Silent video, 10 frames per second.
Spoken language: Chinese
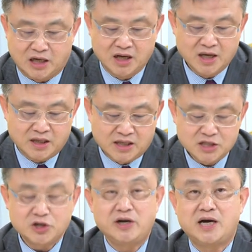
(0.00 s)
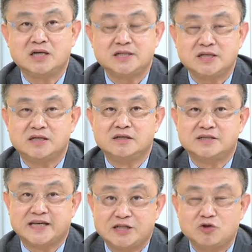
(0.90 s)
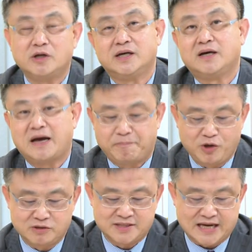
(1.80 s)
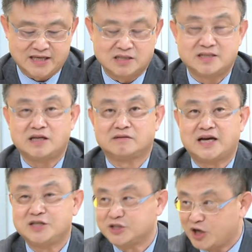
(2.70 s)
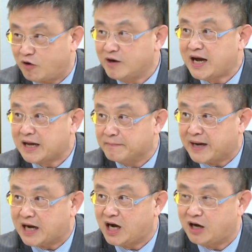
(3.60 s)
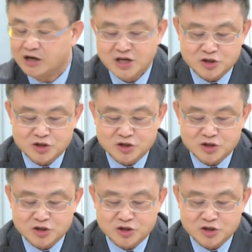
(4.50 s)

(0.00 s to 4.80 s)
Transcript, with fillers: 嗯，更重要的是，谁做呢？哎，不用猜也知道，当然就是红海嘛，哈。